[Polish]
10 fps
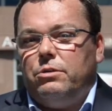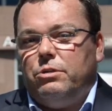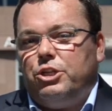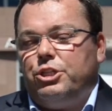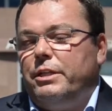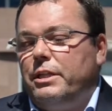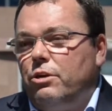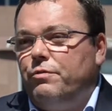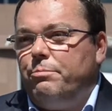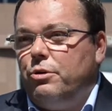E, nasz
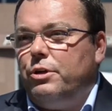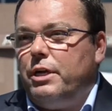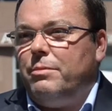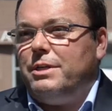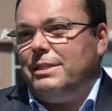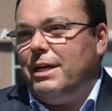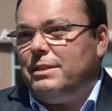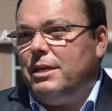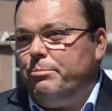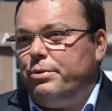sztandarowy program
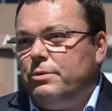Startup